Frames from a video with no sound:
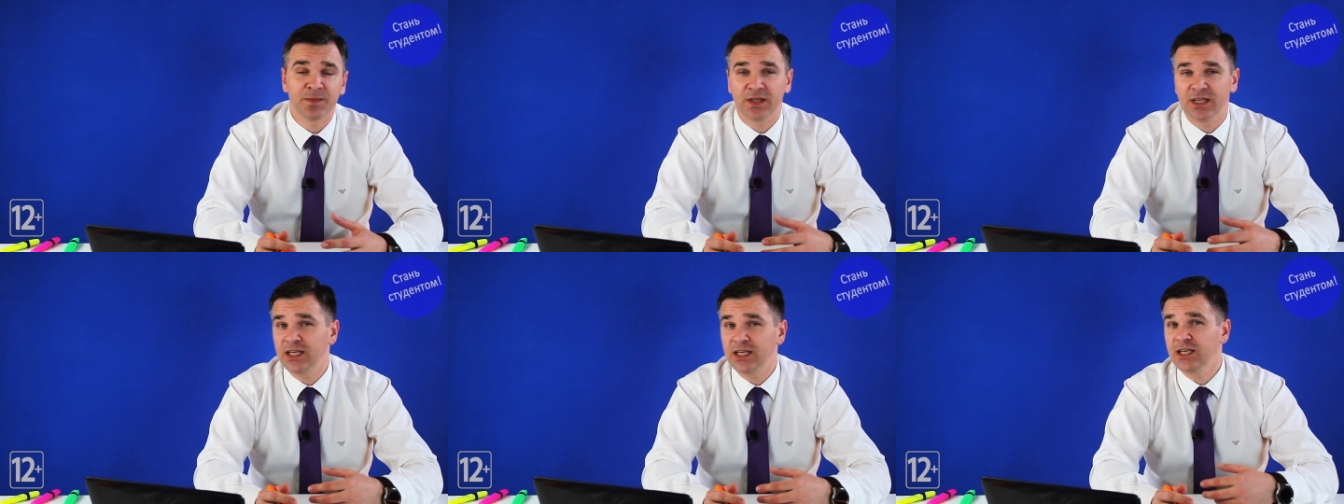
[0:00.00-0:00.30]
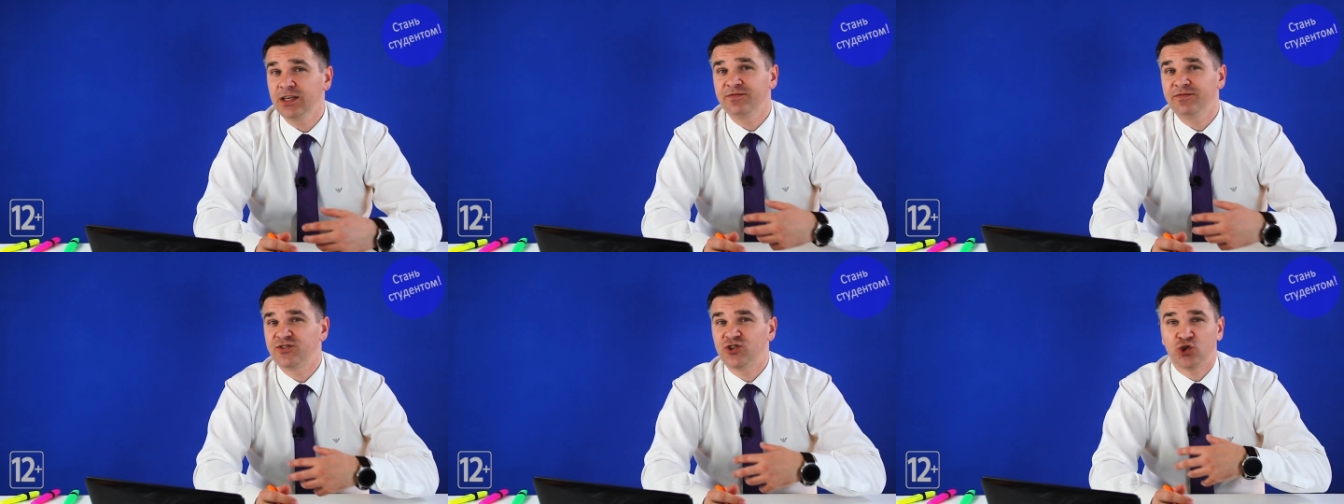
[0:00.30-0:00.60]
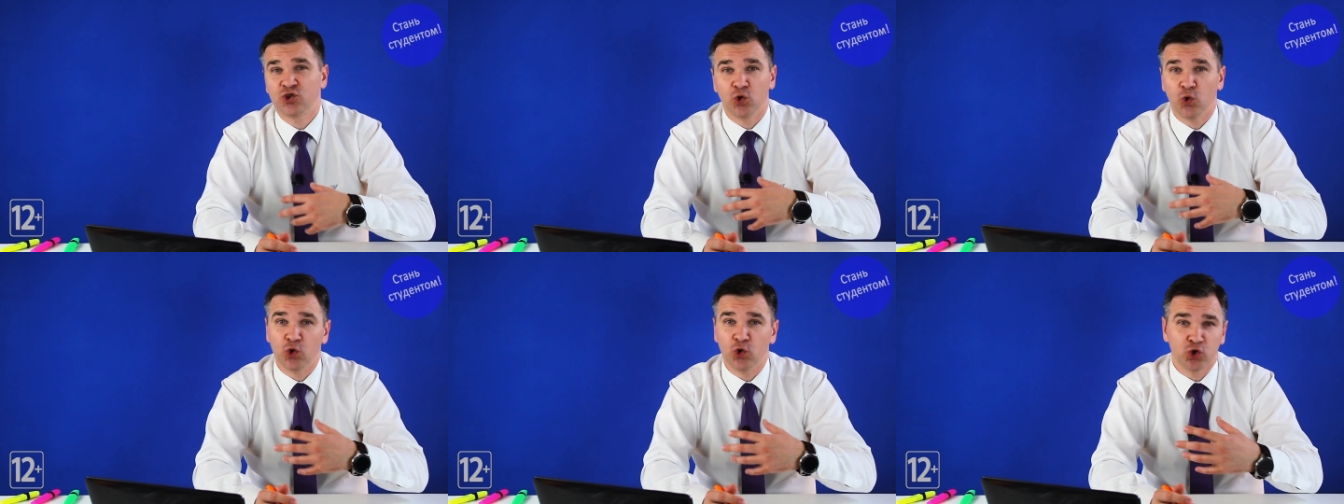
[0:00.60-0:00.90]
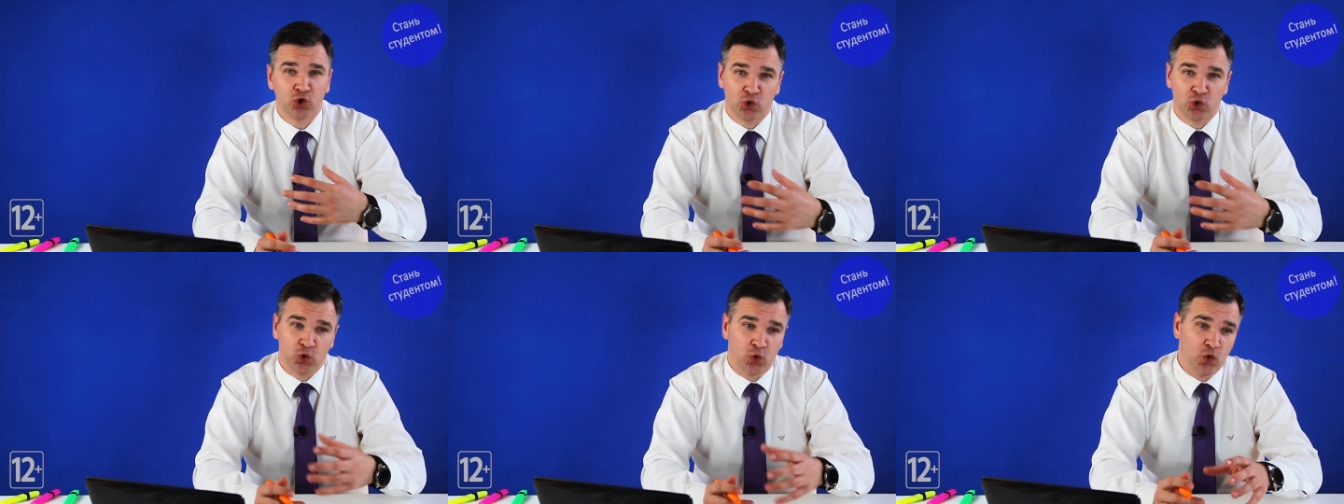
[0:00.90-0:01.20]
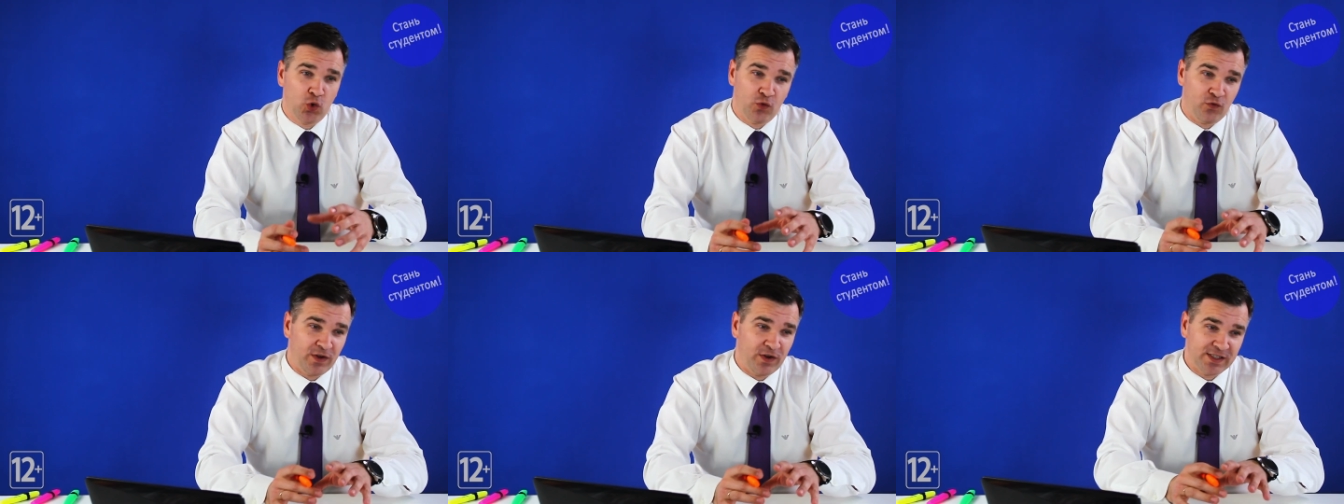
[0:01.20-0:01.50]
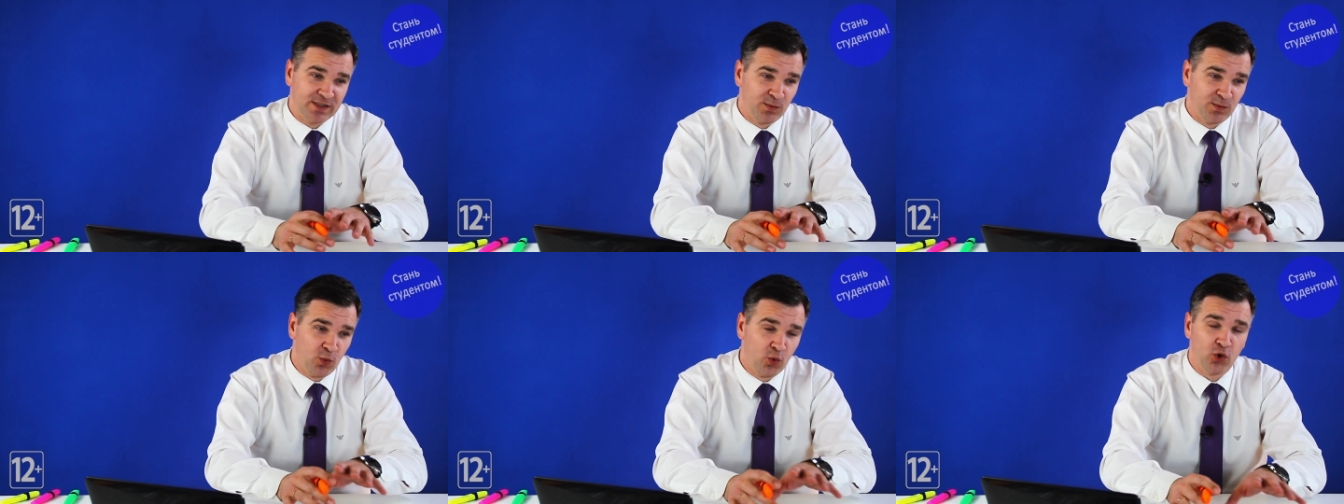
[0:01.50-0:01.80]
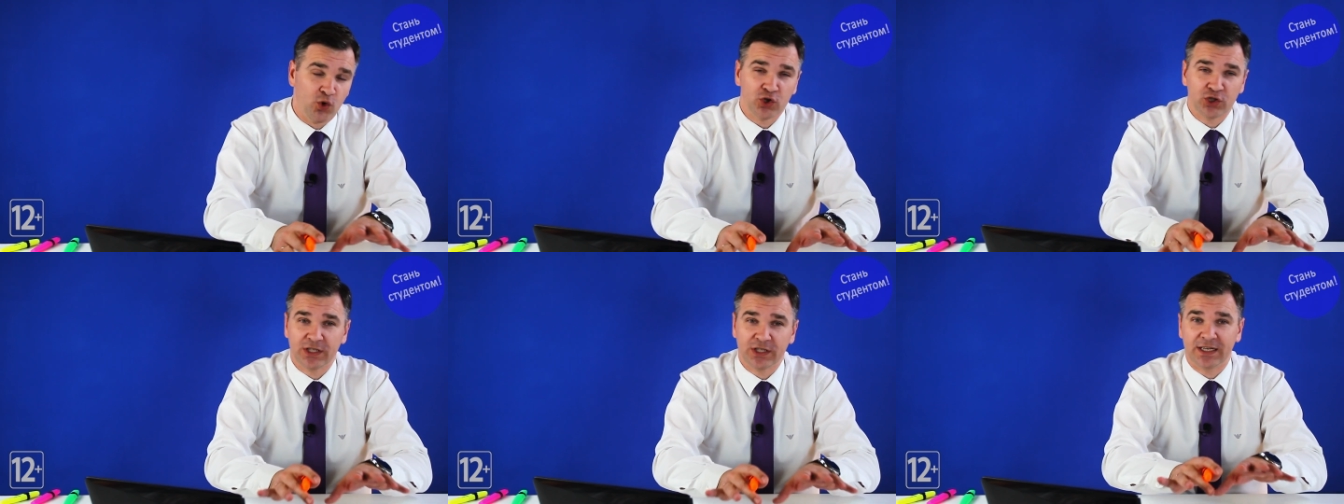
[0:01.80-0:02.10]
и все, что
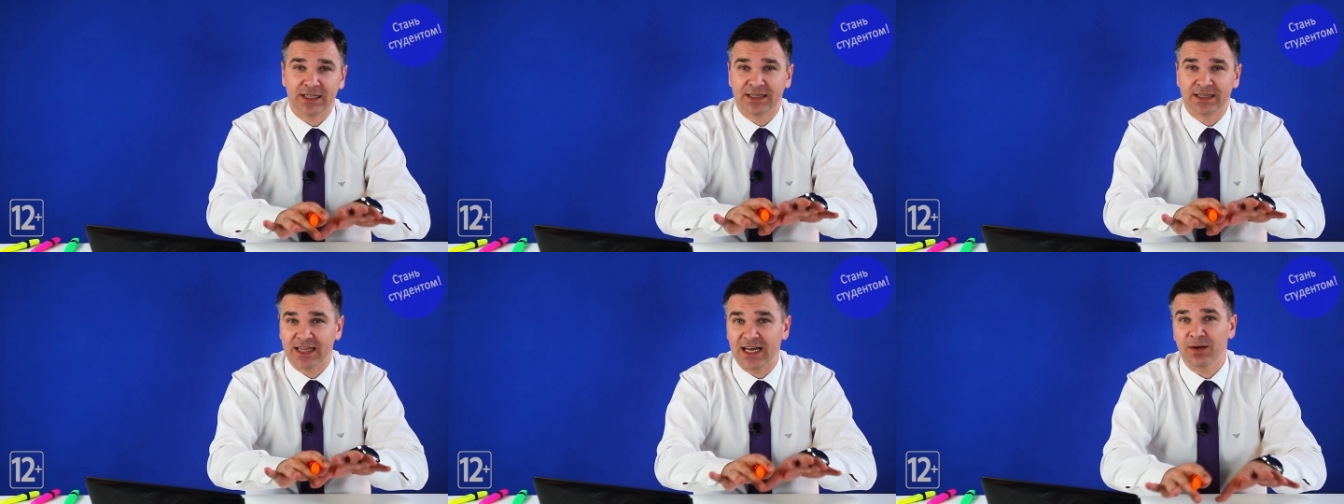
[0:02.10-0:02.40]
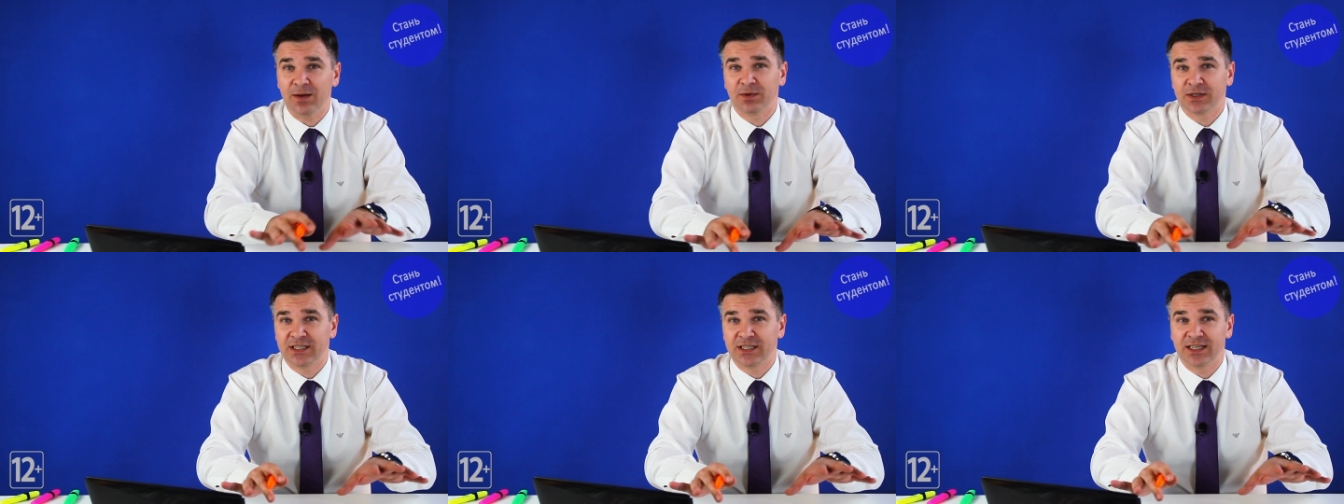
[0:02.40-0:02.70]
возможно там,